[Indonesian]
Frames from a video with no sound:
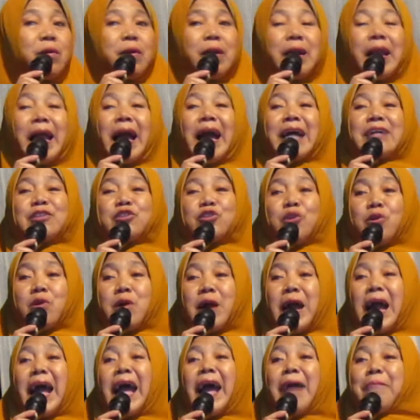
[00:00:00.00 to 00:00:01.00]

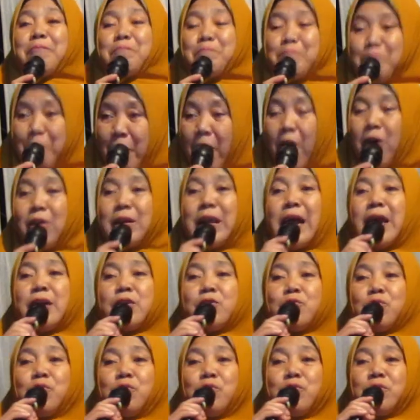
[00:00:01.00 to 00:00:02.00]
Langsung ngamplok
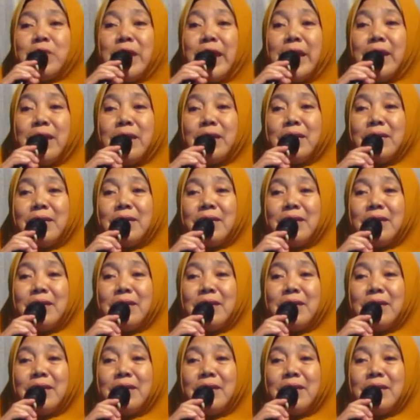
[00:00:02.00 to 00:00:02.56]
nang gulune.